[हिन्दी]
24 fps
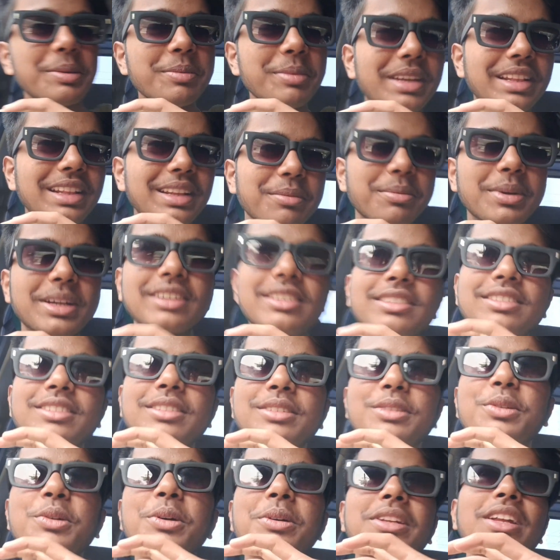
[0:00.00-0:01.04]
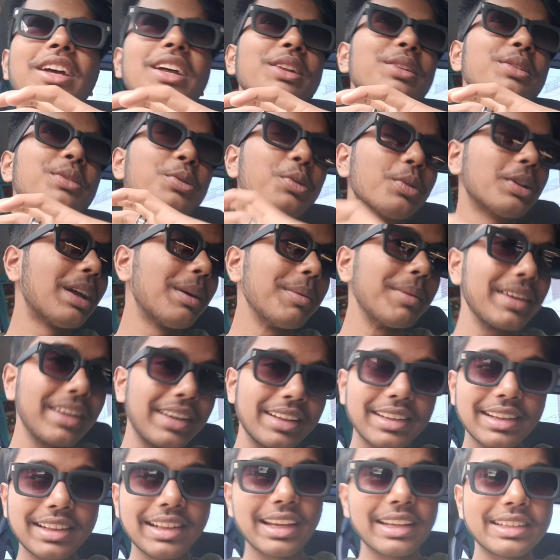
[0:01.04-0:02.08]
अभी मैं लगभग 2016
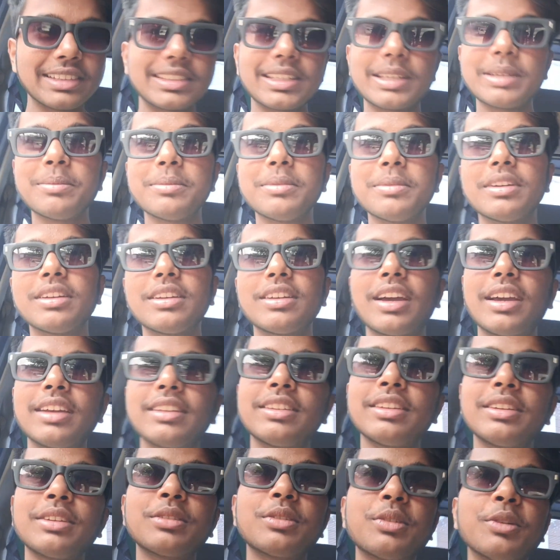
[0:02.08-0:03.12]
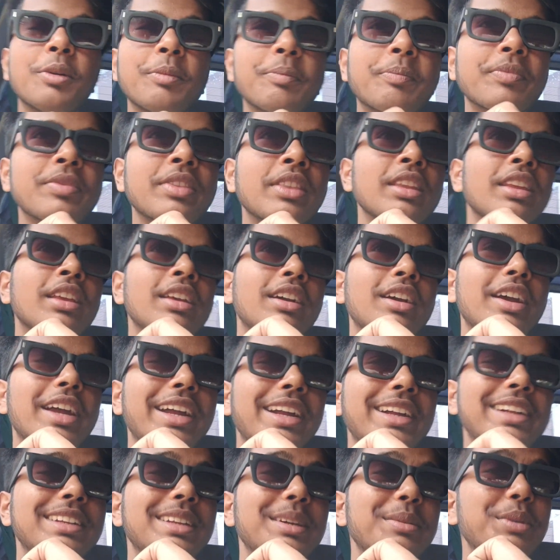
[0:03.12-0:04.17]
में गया था लास्ट टाइम आई थिंक सो
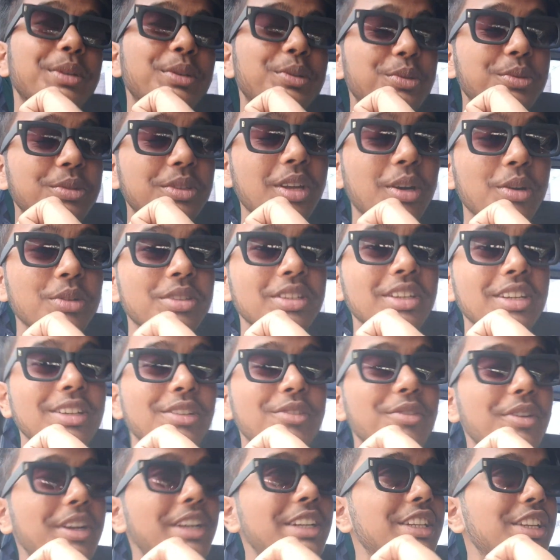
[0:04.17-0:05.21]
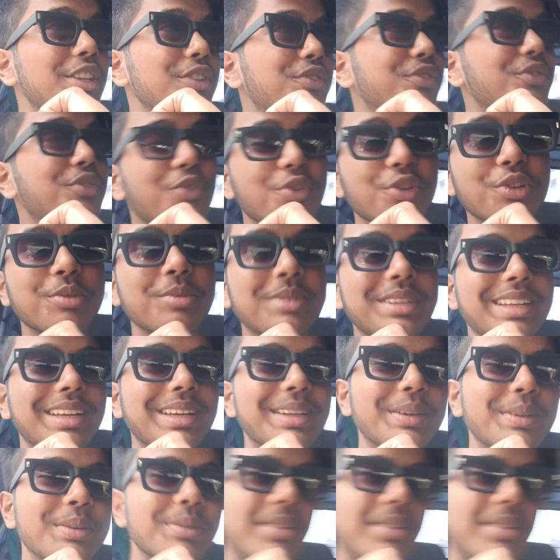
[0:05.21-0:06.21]
एंड अभी 2024 में जा